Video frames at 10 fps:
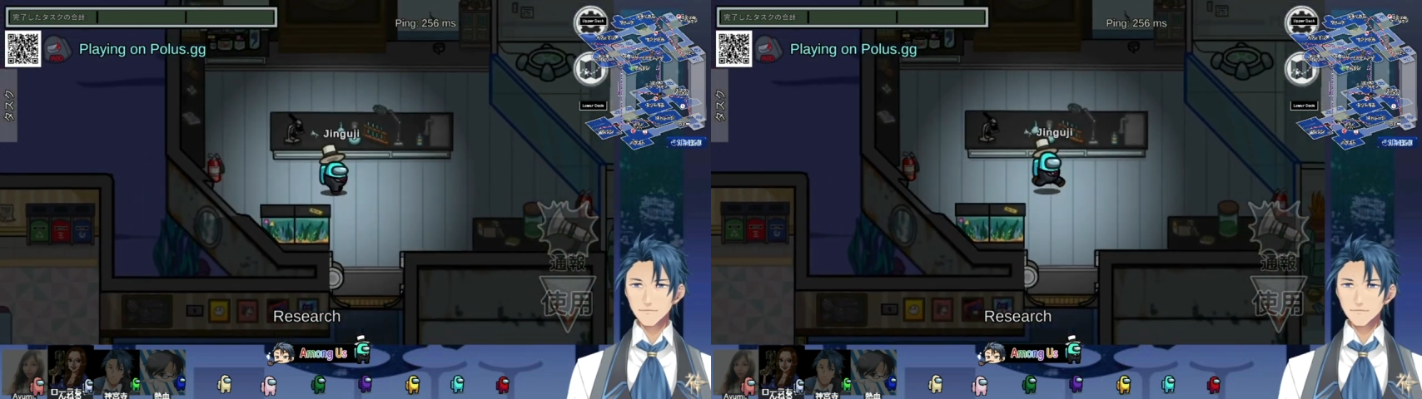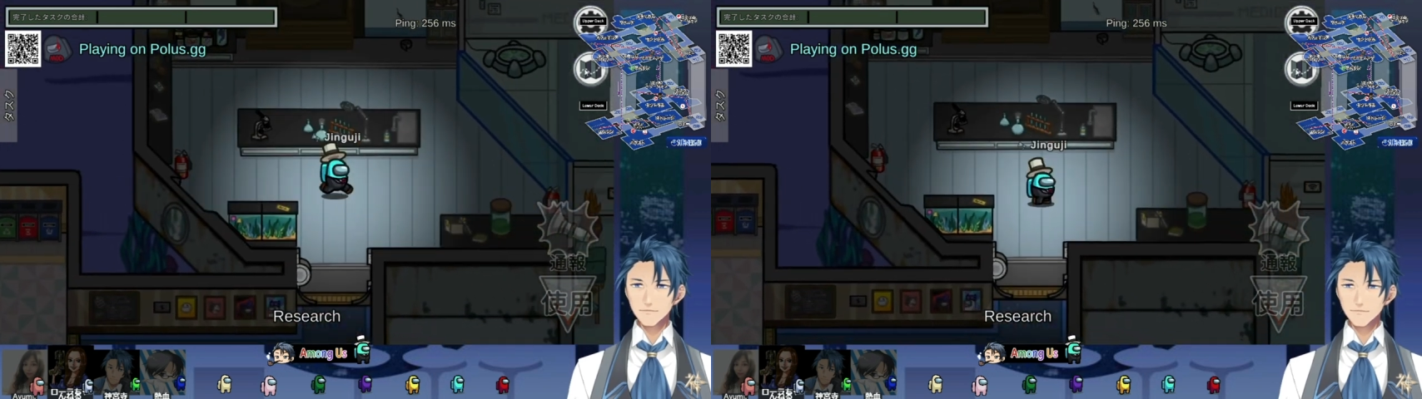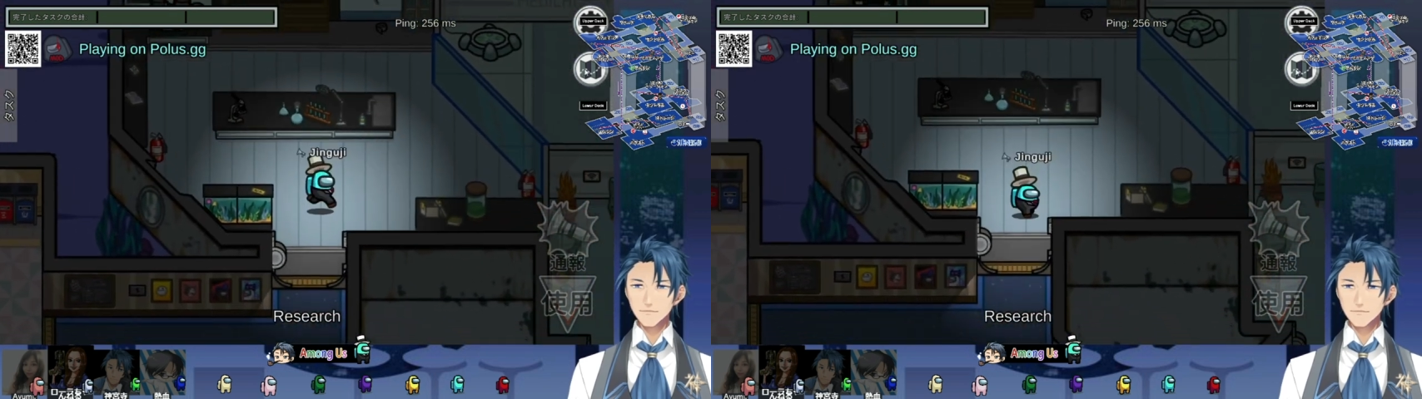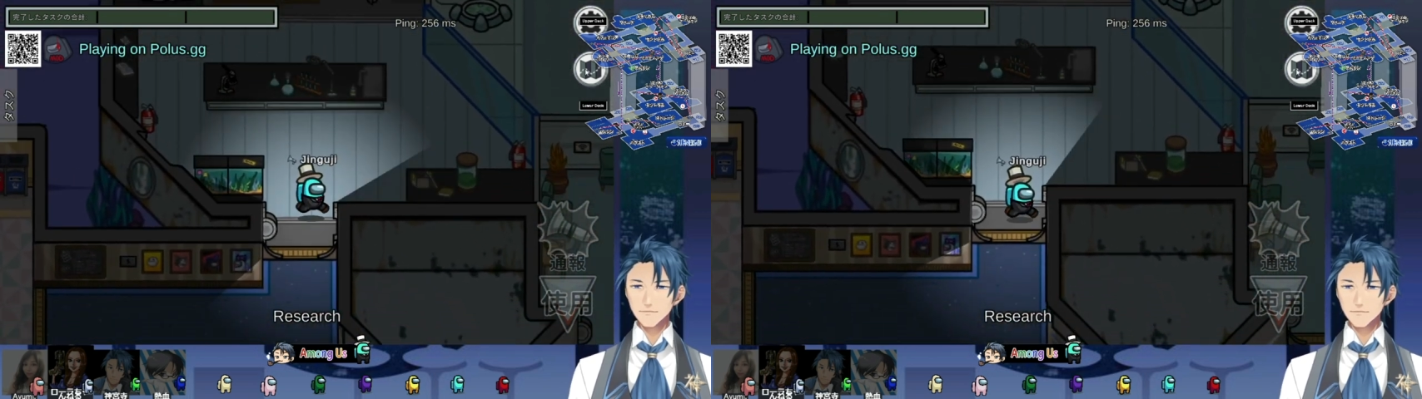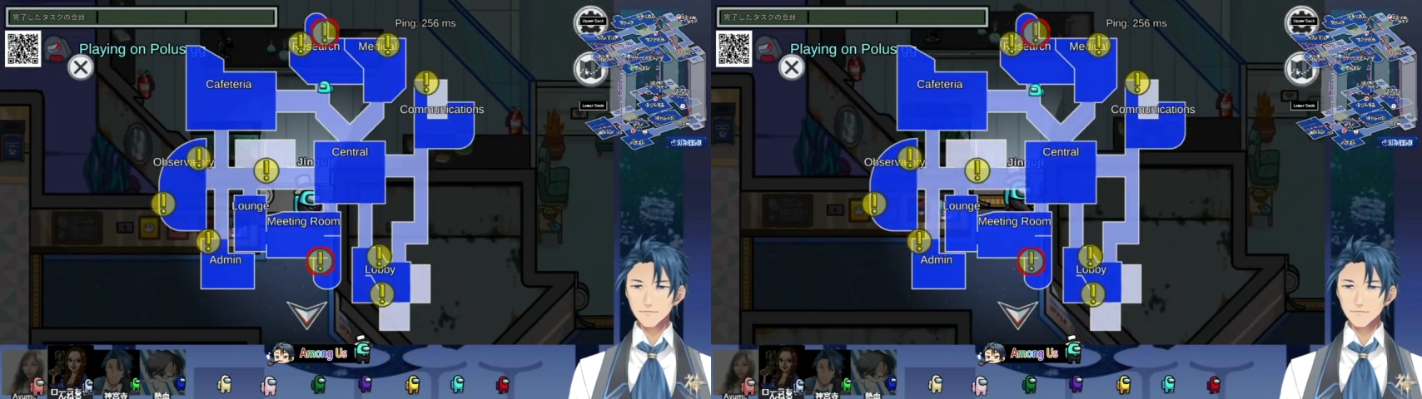と。あの
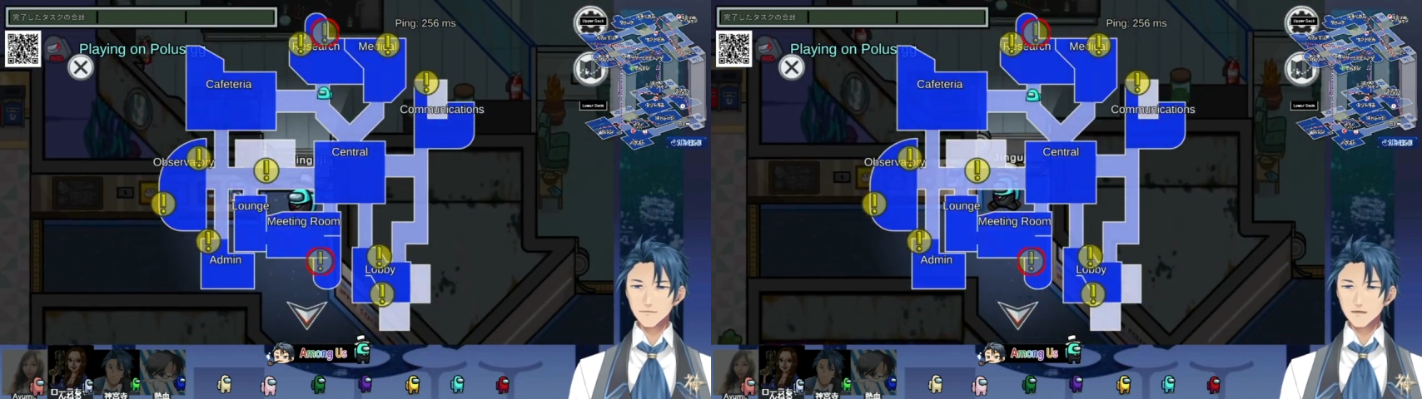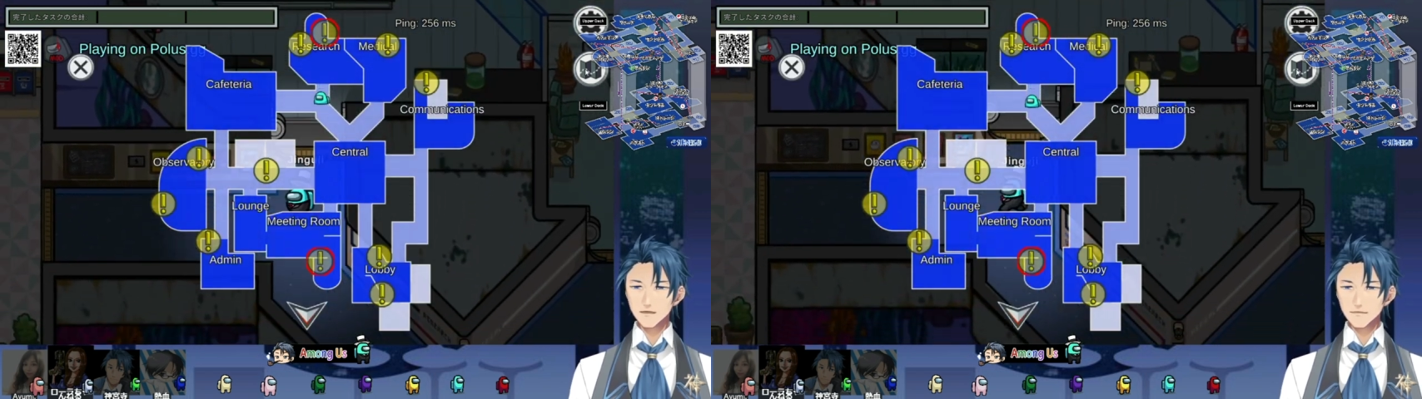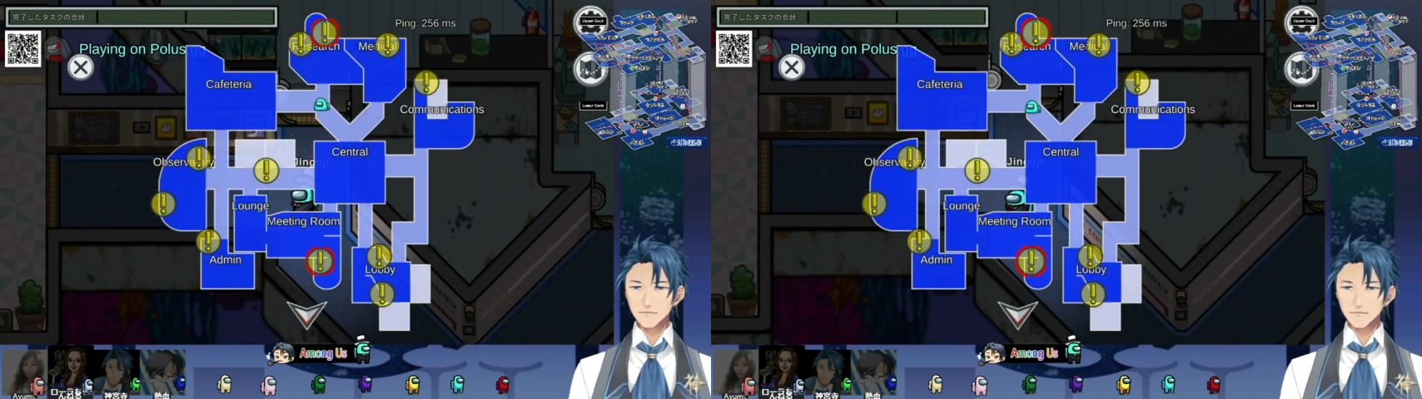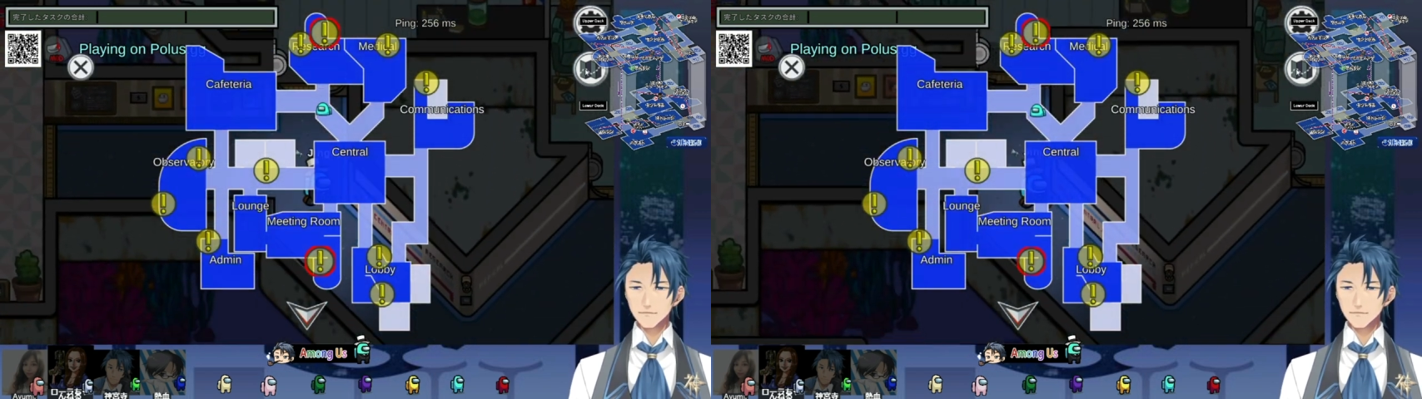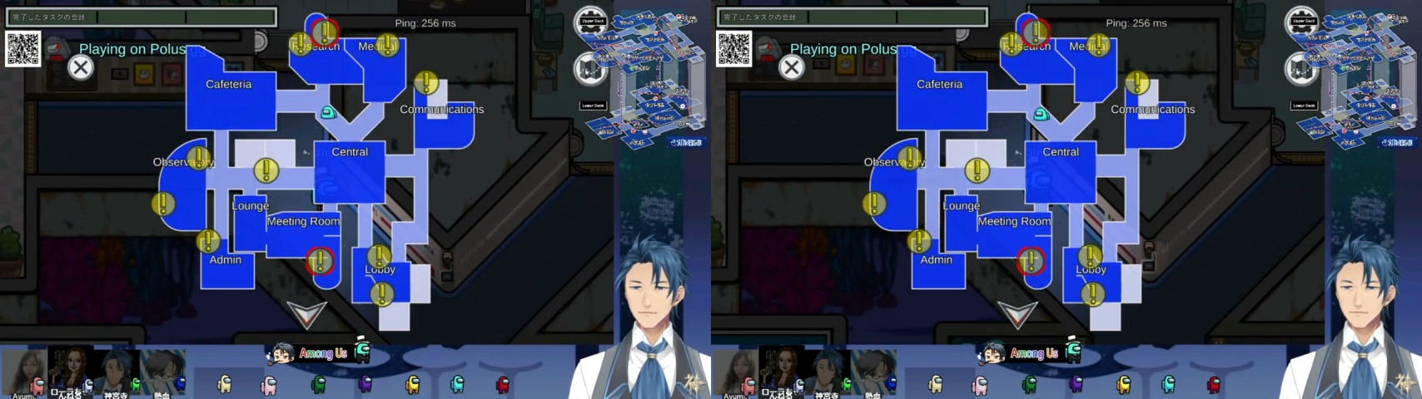覚えゲー的
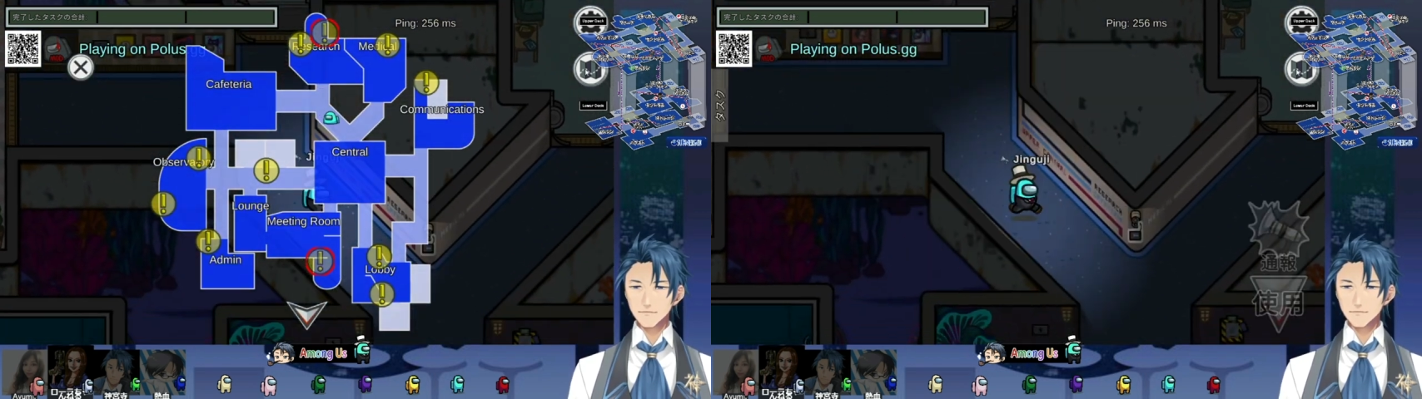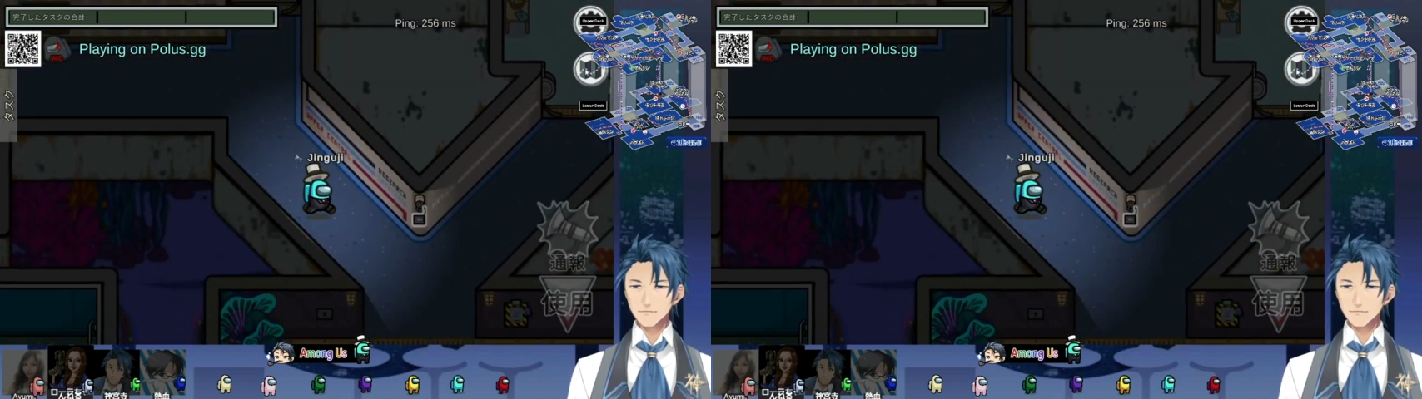なやつですね。